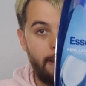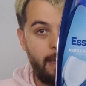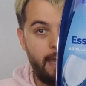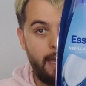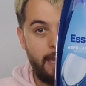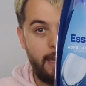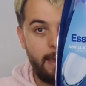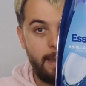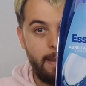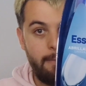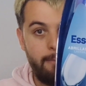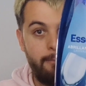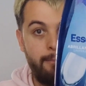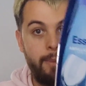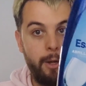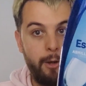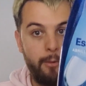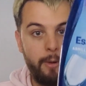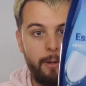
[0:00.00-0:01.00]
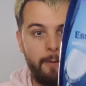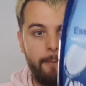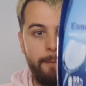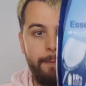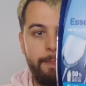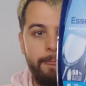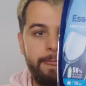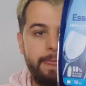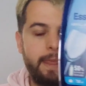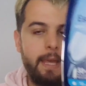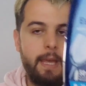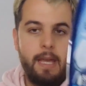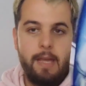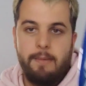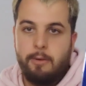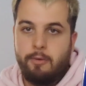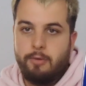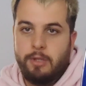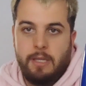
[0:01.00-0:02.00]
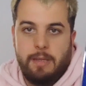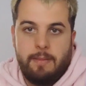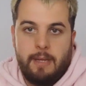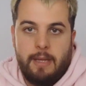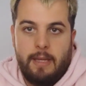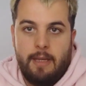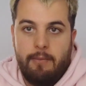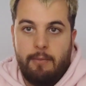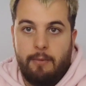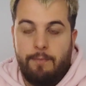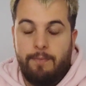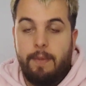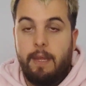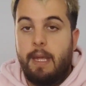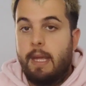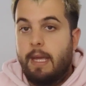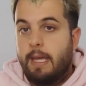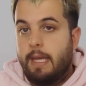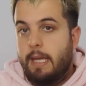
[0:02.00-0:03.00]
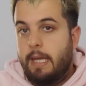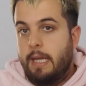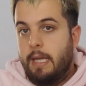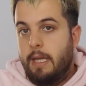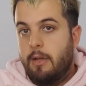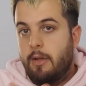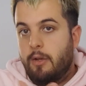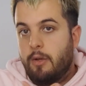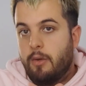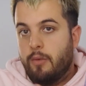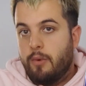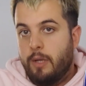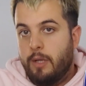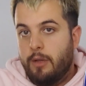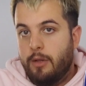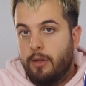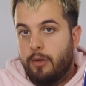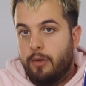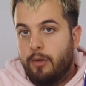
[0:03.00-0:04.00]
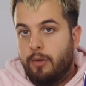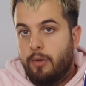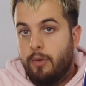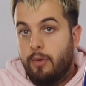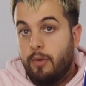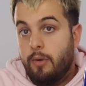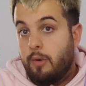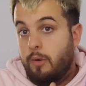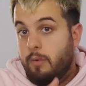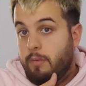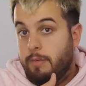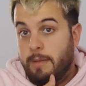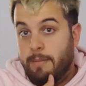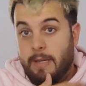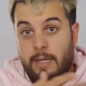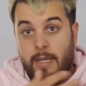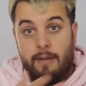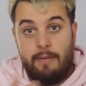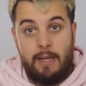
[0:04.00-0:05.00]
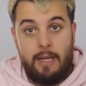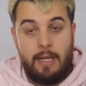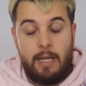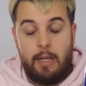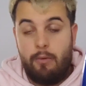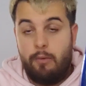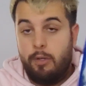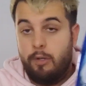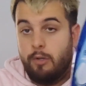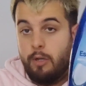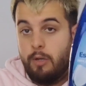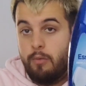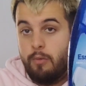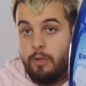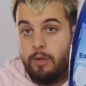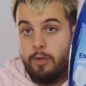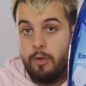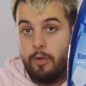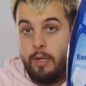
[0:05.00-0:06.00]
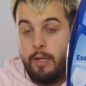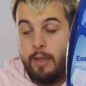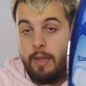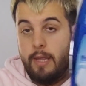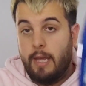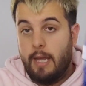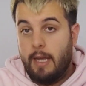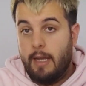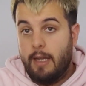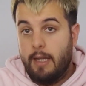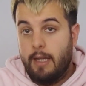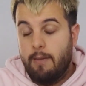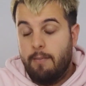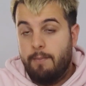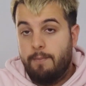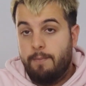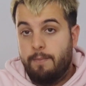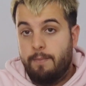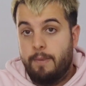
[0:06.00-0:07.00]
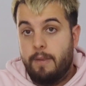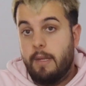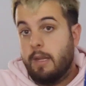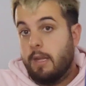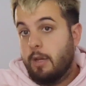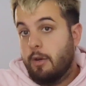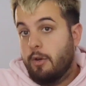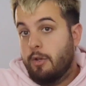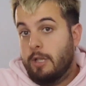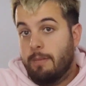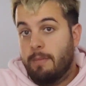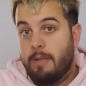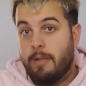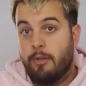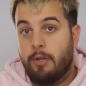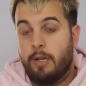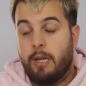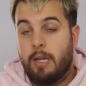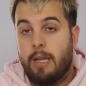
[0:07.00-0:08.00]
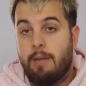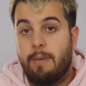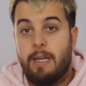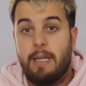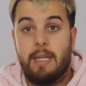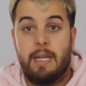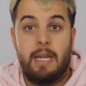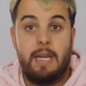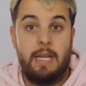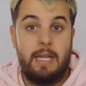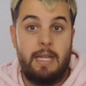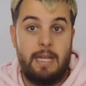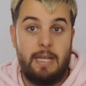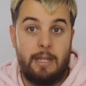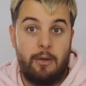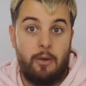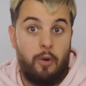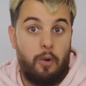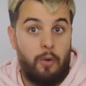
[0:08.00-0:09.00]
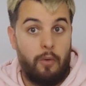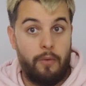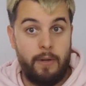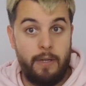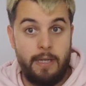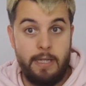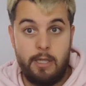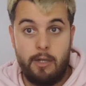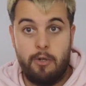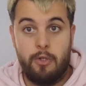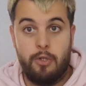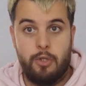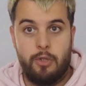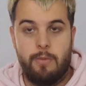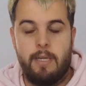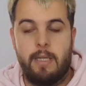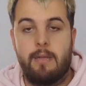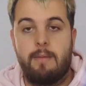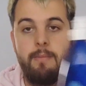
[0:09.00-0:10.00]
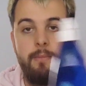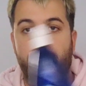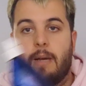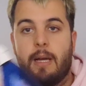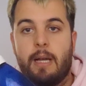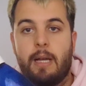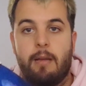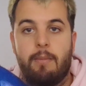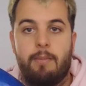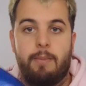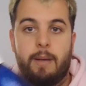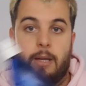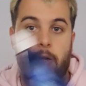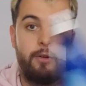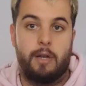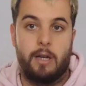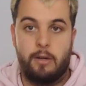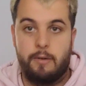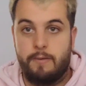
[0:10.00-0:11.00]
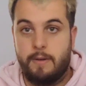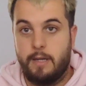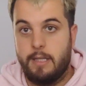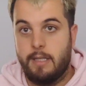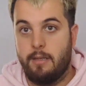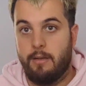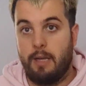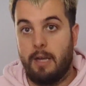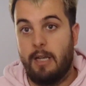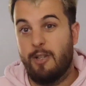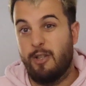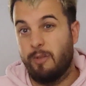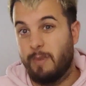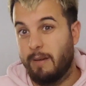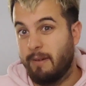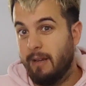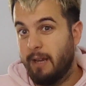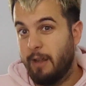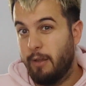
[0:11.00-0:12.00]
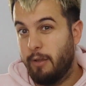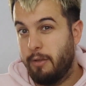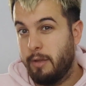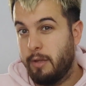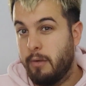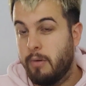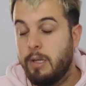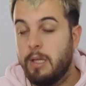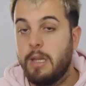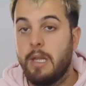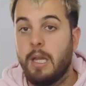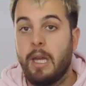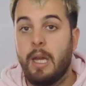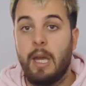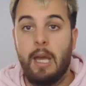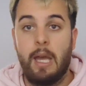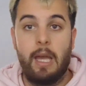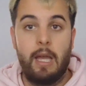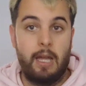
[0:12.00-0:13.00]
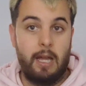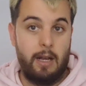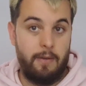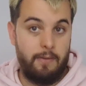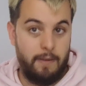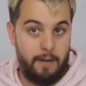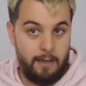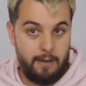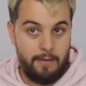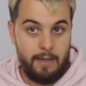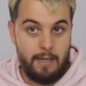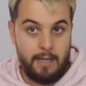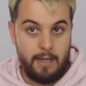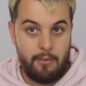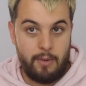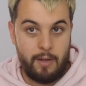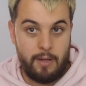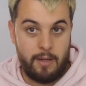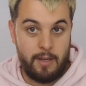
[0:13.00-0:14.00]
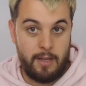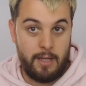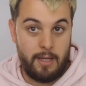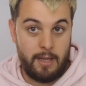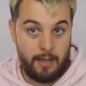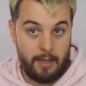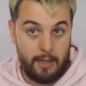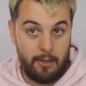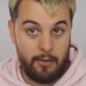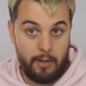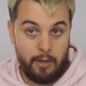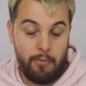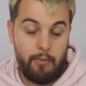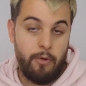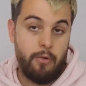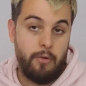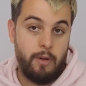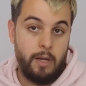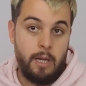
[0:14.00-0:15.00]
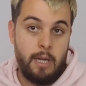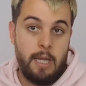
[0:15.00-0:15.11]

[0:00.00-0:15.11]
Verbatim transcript: Eh, pero bueno, a mí me gusta más de limón. Y lo encuentro de marca blanca, lo único que encuentro es de Aldi. O ya me toque ya la marca y ya tengo o Finish o Somat, ¿vale? Pero claro, el Somat vale 2,50, el Finish vale casi 5 euros